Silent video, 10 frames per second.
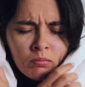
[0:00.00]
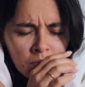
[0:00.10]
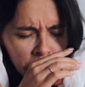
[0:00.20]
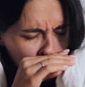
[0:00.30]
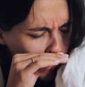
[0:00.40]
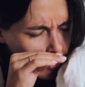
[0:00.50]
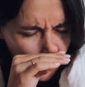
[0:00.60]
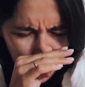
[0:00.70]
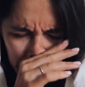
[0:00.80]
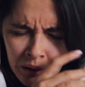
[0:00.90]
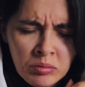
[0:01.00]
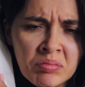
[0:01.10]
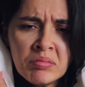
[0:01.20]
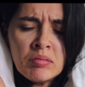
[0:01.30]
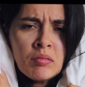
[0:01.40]
सिर दर्द जैसी
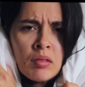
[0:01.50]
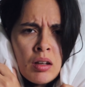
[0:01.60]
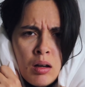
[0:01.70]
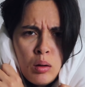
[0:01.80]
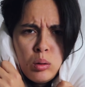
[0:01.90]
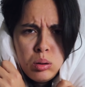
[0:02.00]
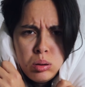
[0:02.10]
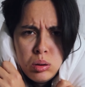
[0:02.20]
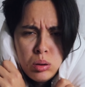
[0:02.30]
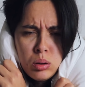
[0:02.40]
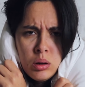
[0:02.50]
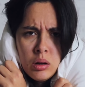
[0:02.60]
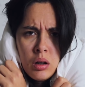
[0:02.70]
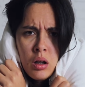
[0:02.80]
समस्याओं को हेल्दी